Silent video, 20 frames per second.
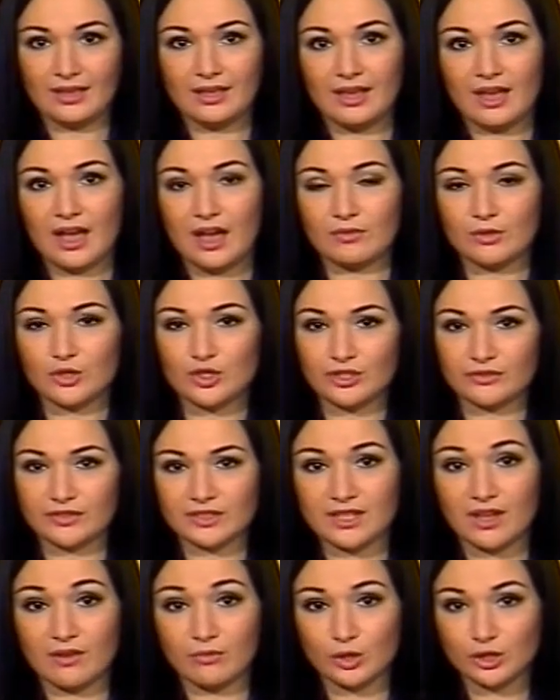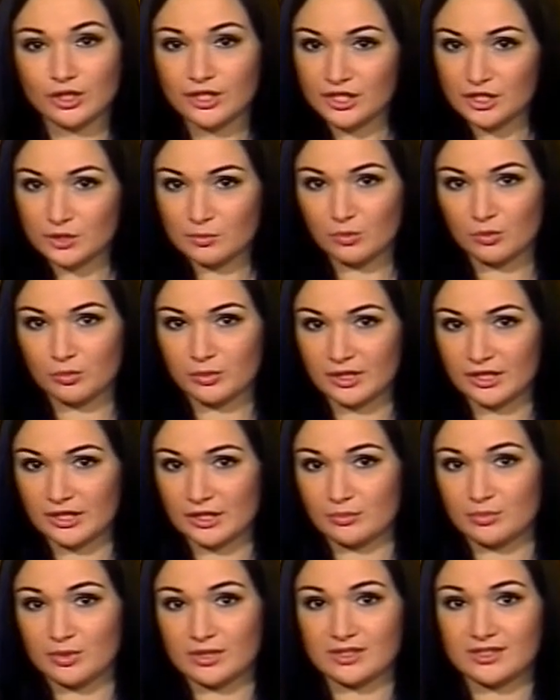А вот животноводы
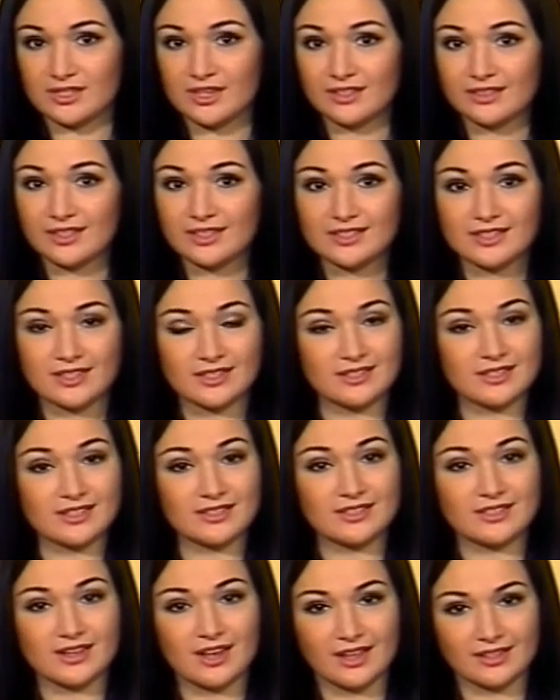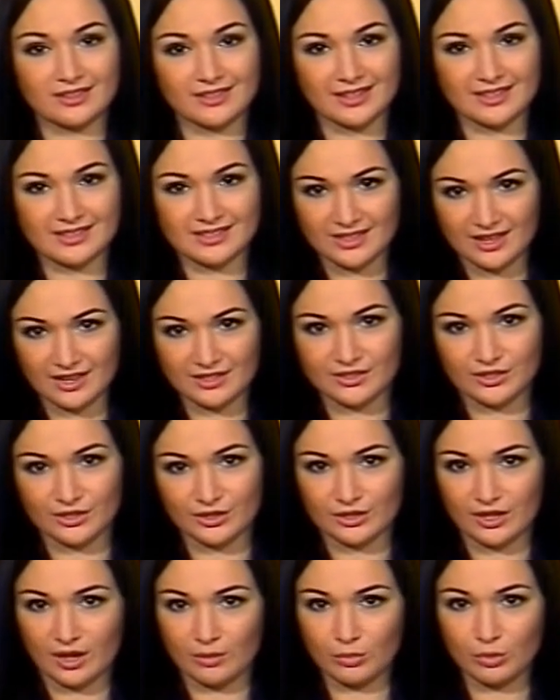республики без дела не сидят. Кстати,
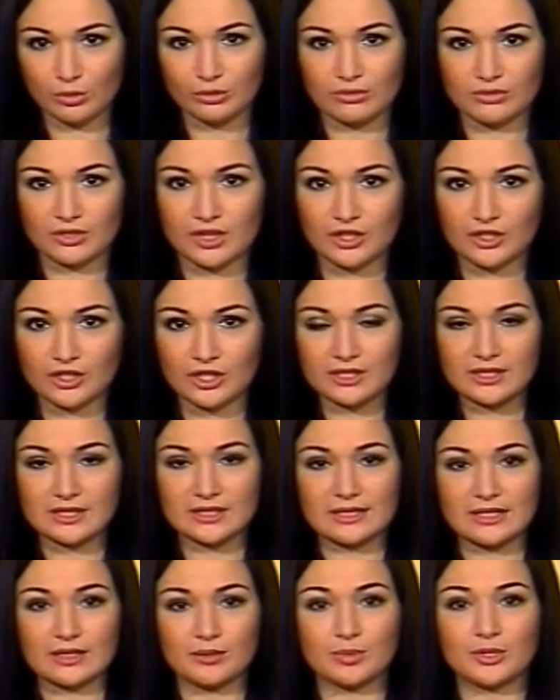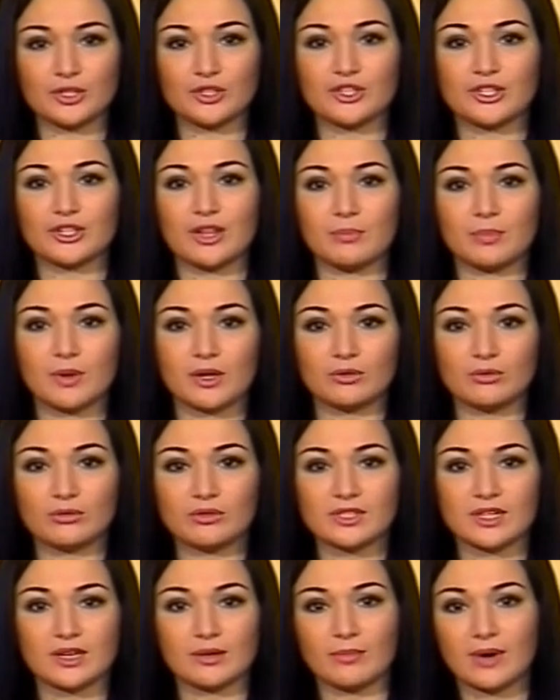их работу значительно облегчила
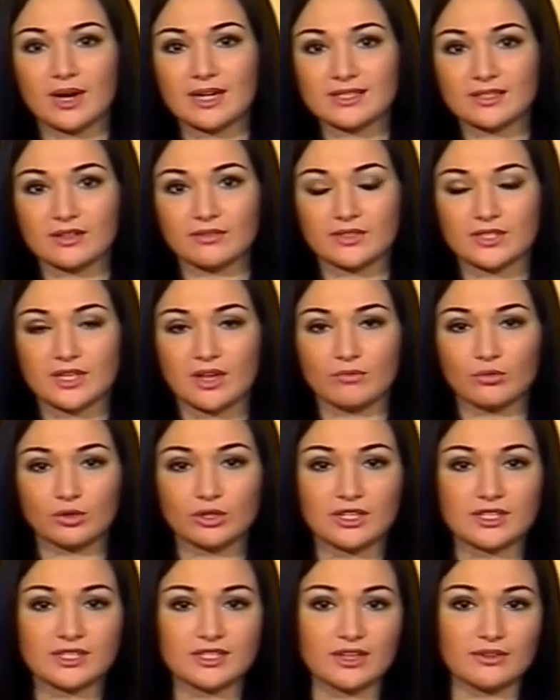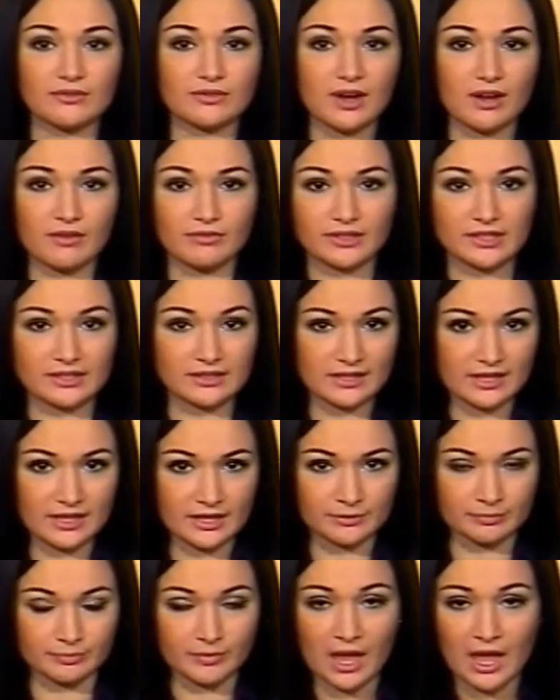продукция майского завода
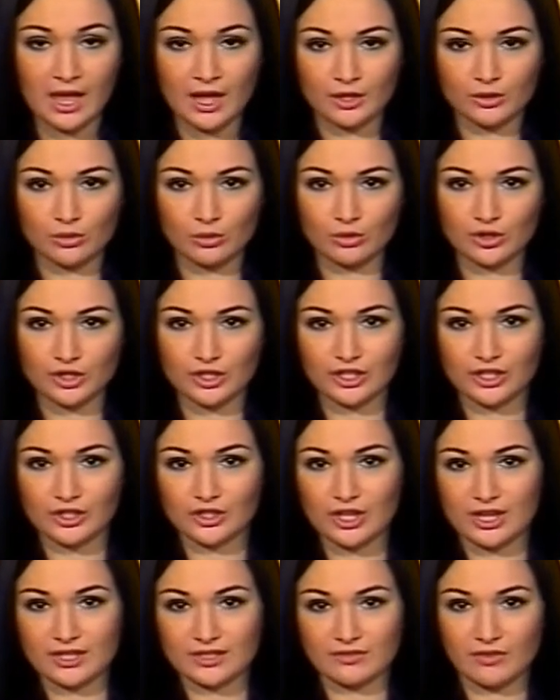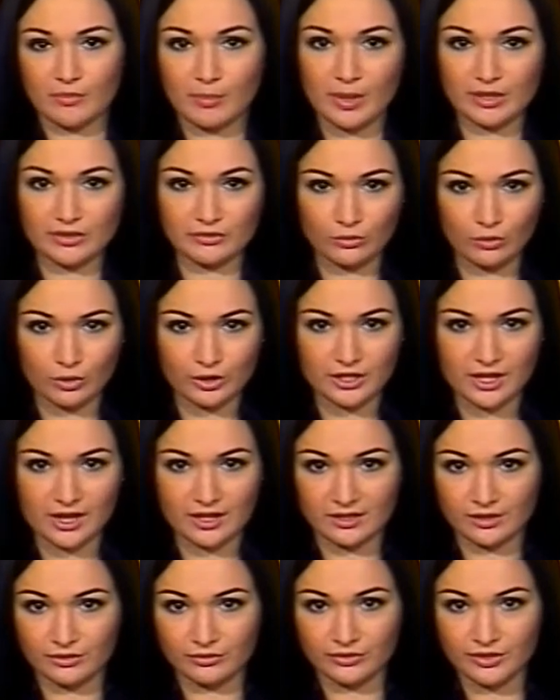«Севкафринген». Труженики частного подворья
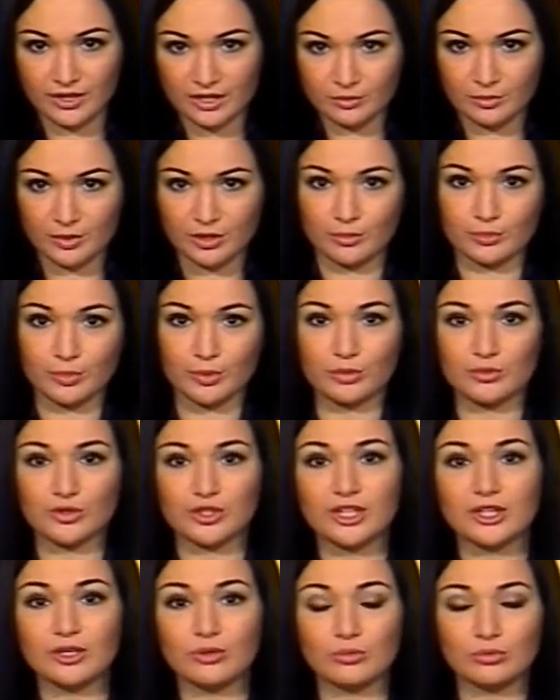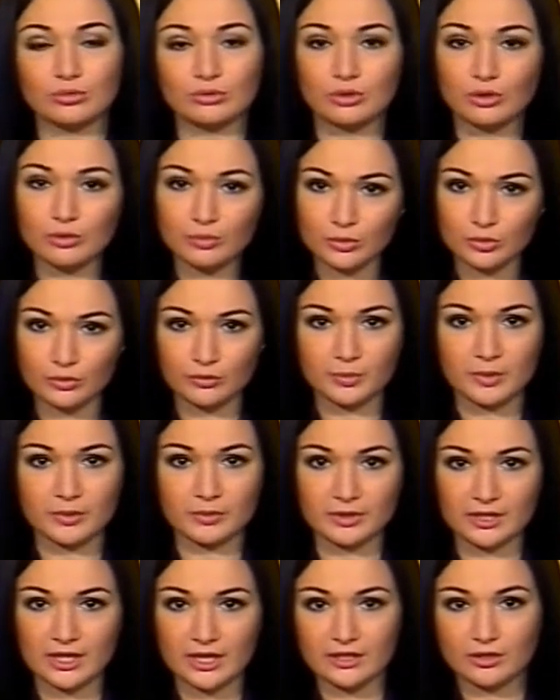и фермеры получили удобную в
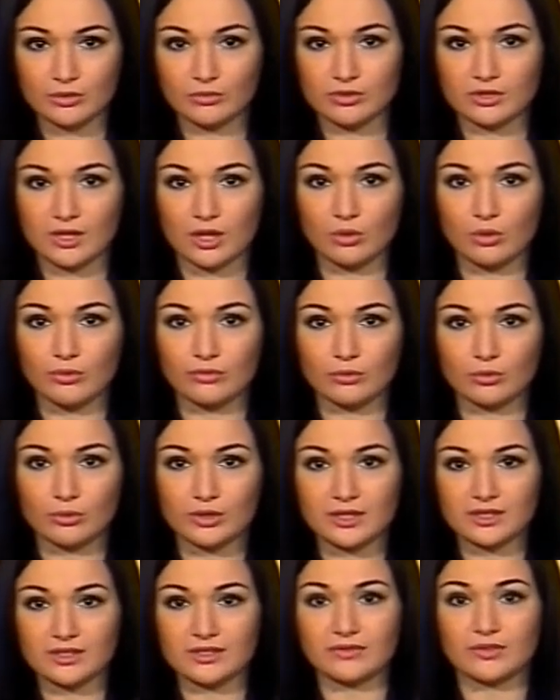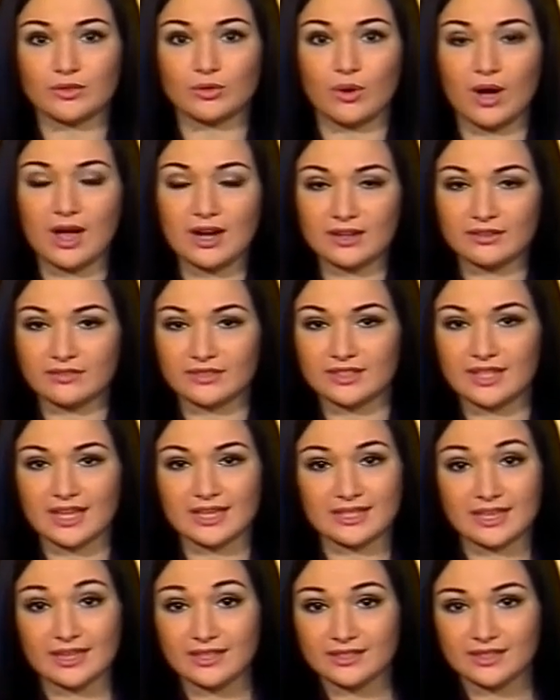применении установку индивидуального
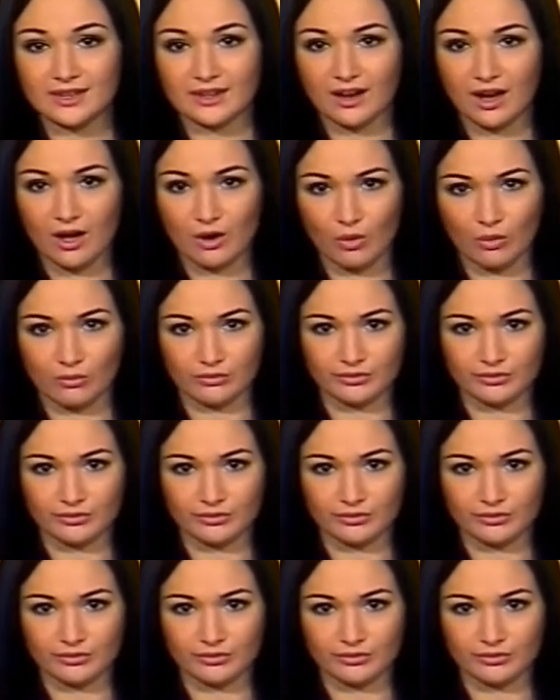доения коров.